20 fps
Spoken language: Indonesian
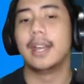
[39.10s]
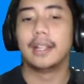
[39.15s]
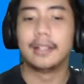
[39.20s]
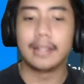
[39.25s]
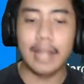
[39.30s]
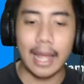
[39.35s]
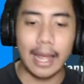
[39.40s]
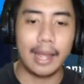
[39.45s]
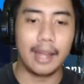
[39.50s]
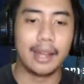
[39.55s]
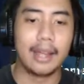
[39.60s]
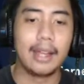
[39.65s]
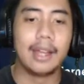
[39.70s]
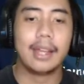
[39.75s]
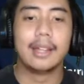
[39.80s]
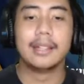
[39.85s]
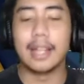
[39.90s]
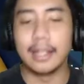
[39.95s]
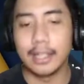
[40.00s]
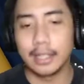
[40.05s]
Nah,
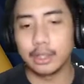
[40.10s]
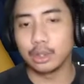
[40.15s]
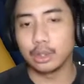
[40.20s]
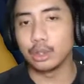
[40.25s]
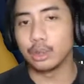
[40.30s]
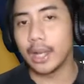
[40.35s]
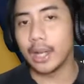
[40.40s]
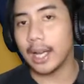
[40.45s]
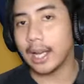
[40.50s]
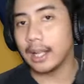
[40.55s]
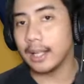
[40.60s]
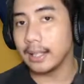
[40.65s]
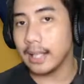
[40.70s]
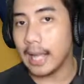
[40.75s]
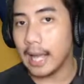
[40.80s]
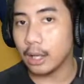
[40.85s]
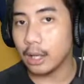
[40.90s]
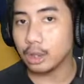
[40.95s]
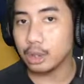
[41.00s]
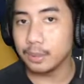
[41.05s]
dan itu juga kalian
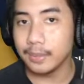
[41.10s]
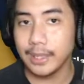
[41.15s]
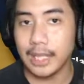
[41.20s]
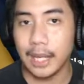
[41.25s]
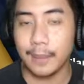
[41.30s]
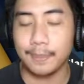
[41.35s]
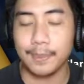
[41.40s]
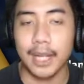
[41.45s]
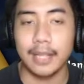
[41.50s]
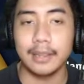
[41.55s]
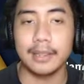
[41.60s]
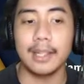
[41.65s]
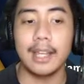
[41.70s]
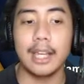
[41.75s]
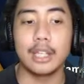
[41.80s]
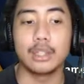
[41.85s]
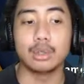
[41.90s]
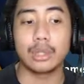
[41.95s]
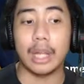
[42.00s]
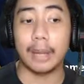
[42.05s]
harus menyiapkan
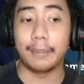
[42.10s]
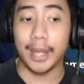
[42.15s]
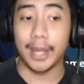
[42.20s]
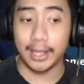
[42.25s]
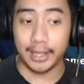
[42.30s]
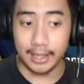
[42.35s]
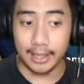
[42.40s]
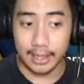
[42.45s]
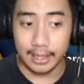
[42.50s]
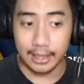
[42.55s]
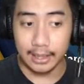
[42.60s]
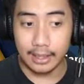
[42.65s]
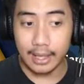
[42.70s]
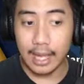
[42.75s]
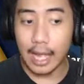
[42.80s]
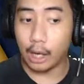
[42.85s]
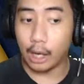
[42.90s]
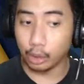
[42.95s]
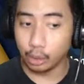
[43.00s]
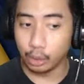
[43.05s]
3 juta belly.
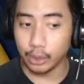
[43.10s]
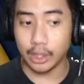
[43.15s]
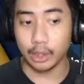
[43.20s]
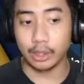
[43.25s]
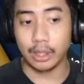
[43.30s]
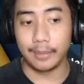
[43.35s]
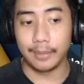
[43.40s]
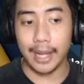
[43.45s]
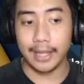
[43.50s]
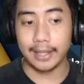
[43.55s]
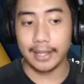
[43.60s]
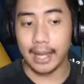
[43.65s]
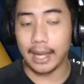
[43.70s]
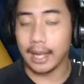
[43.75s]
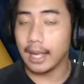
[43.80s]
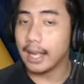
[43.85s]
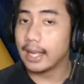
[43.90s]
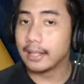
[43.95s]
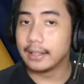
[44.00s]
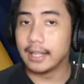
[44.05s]
Aku duitnya udah banyak.
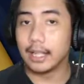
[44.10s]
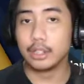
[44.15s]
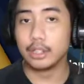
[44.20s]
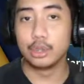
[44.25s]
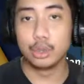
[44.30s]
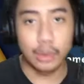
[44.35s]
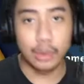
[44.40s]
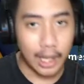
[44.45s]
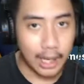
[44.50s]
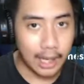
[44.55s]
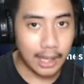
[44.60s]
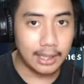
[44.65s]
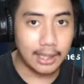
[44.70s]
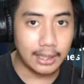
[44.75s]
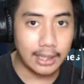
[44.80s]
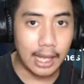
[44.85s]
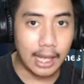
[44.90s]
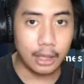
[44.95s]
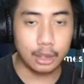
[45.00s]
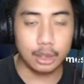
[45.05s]
Dan juga
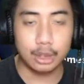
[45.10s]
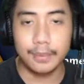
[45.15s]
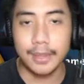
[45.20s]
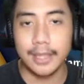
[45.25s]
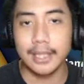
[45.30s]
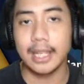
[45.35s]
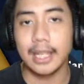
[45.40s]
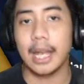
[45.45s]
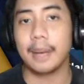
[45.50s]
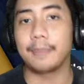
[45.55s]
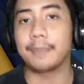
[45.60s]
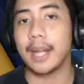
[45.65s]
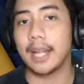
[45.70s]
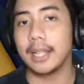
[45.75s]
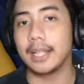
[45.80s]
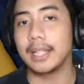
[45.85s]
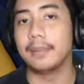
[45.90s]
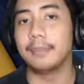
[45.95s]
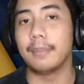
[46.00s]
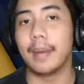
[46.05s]
kalian harus
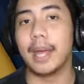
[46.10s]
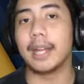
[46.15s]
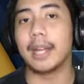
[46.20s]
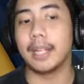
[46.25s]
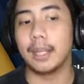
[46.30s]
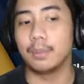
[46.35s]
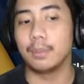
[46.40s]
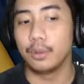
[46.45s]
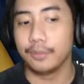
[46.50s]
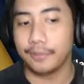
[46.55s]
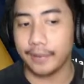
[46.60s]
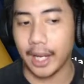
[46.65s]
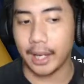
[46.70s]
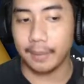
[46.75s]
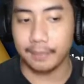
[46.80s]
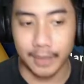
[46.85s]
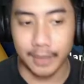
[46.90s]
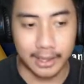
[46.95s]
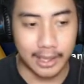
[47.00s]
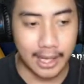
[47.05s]
menyiapkan 5000
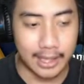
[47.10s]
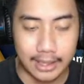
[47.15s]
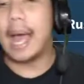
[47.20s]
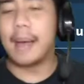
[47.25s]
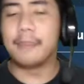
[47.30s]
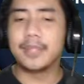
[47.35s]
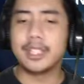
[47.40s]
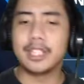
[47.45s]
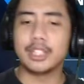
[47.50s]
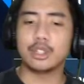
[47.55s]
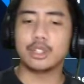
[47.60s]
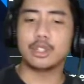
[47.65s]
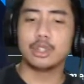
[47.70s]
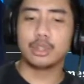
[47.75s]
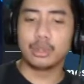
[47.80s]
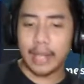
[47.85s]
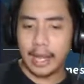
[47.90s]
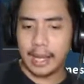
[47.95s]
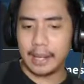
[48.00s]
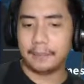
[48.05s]
fragment guys. Abis itu
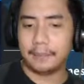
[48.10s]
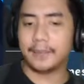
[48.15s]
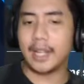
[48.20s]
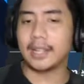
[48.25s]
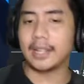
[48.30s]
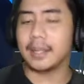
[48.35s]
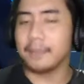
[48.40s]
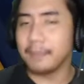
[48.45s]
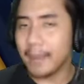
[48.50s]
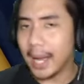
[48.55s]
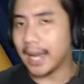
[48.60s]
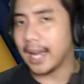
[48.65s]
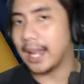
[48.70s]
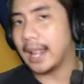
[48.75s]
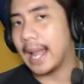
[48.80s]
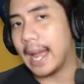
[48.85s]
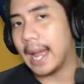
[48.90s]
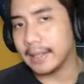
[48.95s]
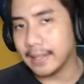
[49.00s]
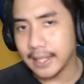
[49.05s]
juga nanti bakal
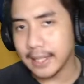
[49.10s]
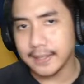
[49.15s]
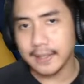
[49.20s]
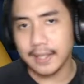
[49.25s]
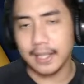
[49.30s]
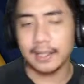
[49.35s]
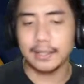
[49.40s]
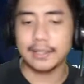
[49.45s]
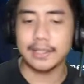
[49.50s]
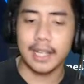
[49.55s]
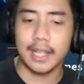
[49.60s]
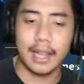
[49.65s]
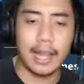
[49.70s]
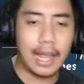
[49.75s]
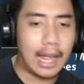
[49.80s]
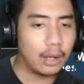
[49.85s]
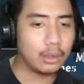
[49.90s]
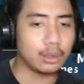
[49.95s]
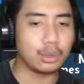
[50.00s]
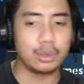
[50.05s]
ada skill-skill
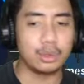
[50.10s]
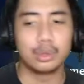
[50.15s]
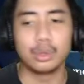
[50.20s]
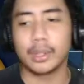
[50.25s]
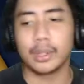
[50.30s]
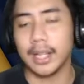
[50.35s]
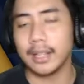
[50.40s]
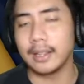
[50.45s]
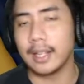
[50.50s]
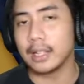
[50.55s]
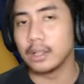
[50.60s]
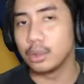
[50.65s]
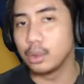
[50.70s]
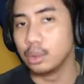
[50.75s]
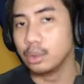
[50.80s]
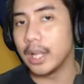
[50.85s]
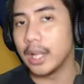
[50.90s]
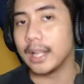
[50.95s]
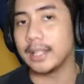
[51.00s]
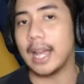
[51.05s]
yang aku tunjukin dan
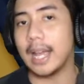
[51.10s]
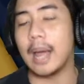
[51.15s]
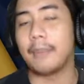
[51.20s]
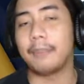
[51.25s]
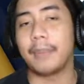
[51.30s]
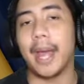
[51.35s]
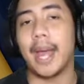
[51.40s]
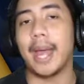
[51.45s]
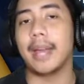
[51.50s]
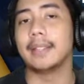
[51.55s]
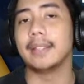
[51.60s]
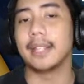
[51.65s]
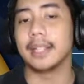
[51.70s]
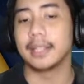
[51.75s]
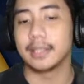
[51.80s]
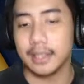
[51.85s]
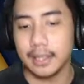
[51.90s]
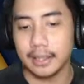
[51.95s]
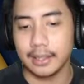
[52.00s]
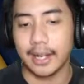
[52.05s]
gunanya apa aja
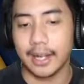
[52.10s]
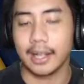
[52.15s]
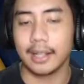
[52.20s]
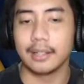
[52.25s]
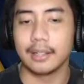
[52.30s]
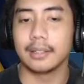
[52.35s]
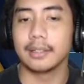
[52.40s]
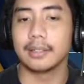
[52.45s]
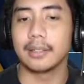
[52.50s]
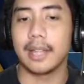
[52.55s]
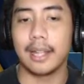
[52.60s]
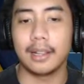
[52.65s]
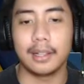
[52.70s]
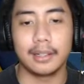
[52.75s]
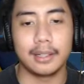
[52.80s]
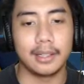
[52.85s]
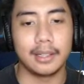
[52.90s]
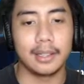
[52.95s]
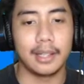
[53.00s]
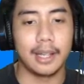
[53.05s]
sih Dragon
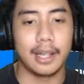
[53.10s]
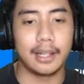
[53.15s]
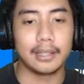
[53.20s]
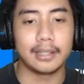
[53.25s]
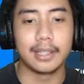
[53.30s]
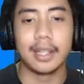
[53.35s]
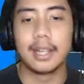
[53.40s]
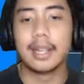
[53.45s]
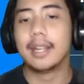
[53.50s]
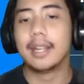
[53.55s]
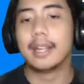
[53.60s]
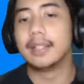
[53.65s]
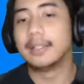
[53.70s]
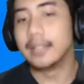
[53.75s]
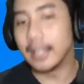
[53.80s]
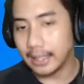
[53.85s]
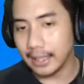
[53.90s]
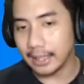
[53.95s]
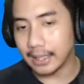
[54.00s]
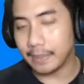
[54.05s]
Talent ini guys.
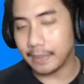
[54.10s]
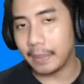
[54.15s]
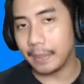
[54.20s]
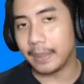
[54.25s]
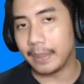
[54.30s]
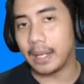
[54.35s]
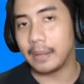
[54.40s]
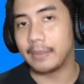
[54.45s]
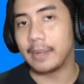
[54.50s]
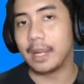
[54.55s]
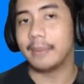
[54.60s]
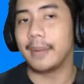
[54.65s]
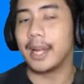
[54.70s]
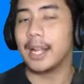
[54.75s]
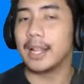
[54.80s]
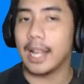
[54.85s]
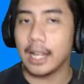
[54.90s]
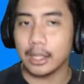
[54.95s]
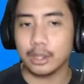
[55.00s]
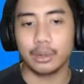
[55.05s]
Jadi tanpa berlama-lama
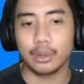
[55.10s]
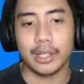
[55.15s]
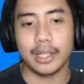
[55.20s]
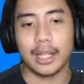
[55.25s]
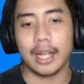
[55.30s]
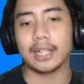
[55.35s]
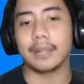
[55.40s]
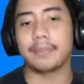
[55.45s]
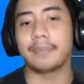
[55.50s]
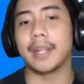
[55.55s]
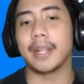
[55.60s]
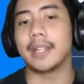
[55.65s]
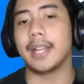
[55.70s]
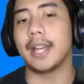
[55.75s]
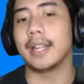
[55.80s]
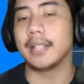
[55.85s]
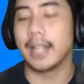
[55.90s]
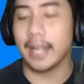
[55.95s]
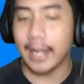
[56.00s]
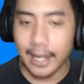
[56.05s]
langsung kita ke
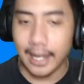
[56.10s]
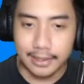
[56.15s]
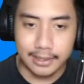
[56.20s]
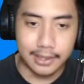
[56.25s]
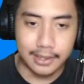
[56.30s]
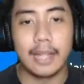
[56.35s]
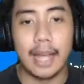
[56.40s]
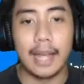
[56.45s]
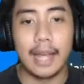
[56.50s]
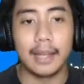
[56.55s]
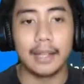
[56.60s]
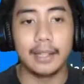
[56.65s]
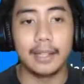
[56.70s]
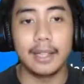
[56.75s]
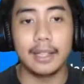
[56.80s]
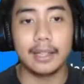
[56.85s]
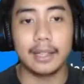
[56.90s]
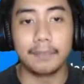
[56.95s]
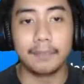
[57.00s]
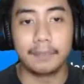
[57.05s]
tempatnya aja guys. Nah
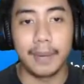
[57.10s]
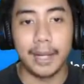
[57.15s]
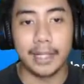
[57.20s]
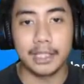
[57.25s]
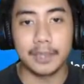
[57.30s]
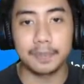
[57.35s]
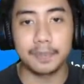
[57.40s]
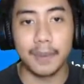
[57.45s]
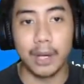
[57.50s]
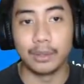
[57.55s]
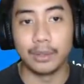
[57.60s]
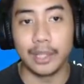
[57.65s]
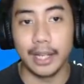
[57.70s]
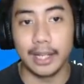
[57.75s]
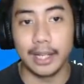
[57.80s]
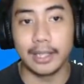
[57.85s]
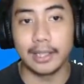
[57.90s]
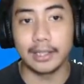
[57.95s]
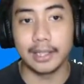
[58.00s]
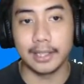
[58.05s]
ini tempat
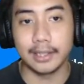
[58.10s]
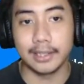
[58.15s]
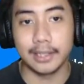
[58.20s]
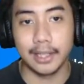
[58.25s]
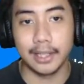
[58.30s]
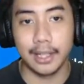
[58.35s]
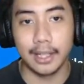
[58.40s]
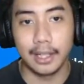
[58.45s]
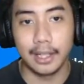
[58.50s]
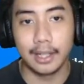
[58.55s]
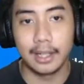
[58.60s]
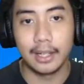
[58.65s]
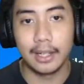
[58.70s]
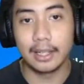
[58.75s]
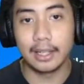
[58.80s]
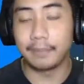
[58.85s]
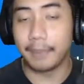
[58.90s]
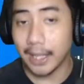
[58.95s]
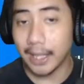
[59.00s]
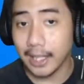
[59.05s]
spawnnya di Third
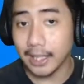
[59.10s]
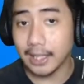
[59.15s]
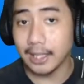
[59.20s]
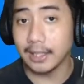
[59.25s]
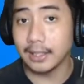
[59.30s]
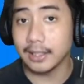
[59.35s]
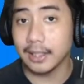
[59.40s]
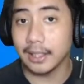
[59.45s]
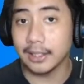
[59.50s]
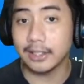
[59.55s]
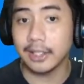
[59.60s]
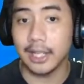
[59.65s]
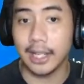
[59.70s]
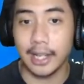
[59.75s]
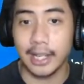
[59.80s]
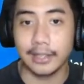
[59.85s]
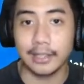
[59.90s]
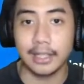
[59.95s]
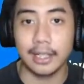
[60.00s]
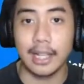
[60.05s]
Tempatnya ada di Third ya
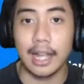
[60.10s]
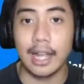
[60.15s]
guys ya.